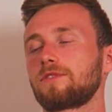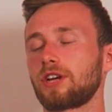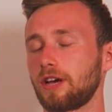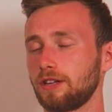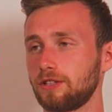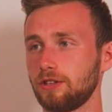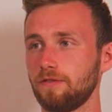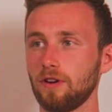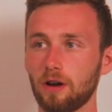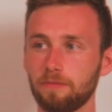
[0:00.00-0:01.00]
Czekaj,
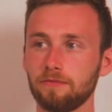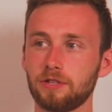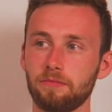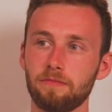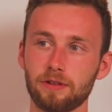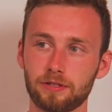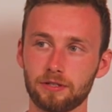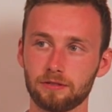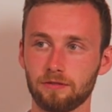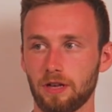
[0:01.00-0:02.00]
czy wolałbym, żeby...
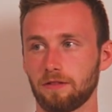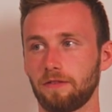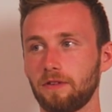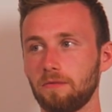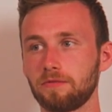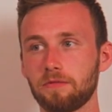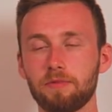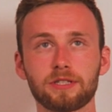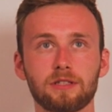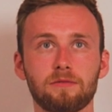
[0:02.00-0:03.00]
Męczy... No nie, no wolałbym, żeby
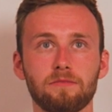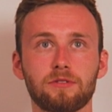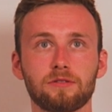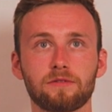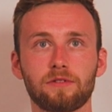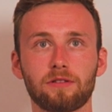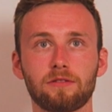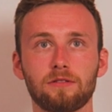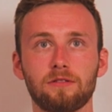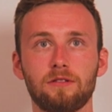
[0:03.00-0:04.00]
Polska zdobyła Mistrzostwo Świata.
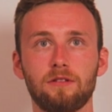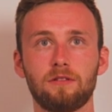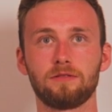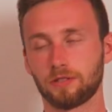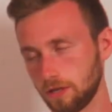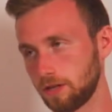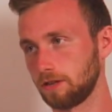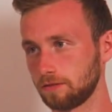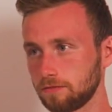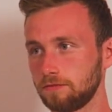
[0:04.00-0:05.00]
Czyli nie. Czyli
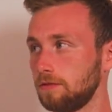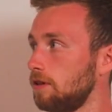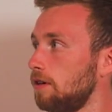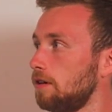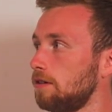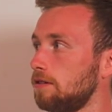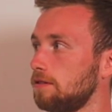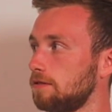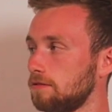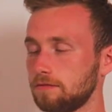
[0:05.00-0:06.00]
nie. Pra,
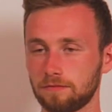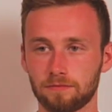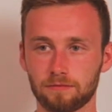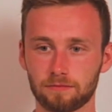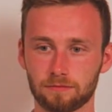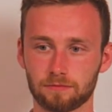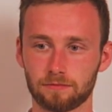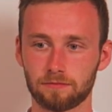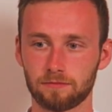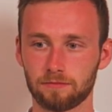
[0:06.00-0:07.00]
prawdziwy Polak Rodek, ja to
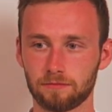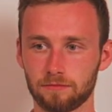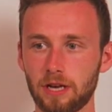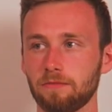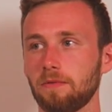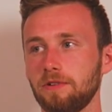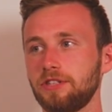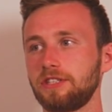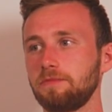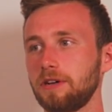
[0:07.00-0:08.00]
szanuję. Nie no, bo
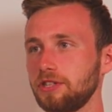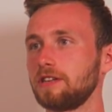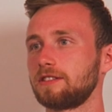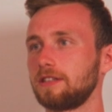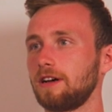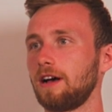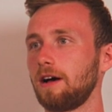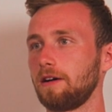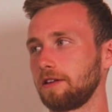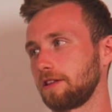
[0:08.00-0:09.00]
Manchester ma szansę,
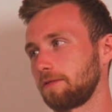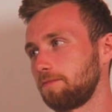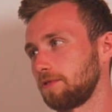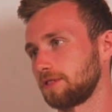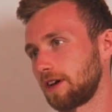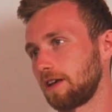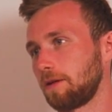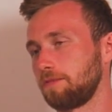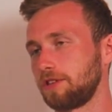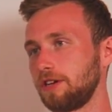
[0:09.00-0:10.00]
a jednak Polska
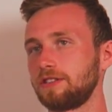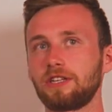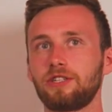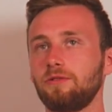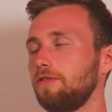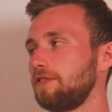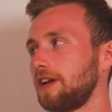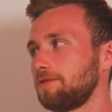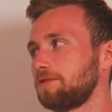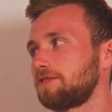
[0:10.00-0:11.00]
jakby no się tak. zdarzyło
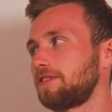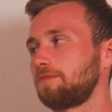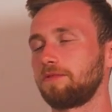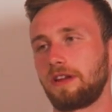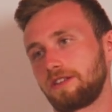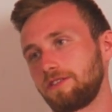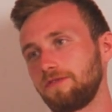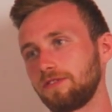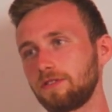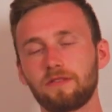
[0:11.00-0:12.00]
wygrać mistrzostwo, to by raczej
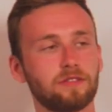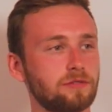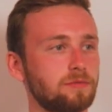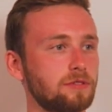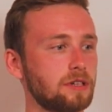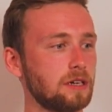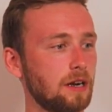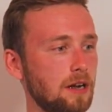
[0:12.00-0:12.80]
wyjątkowe coś było, nie?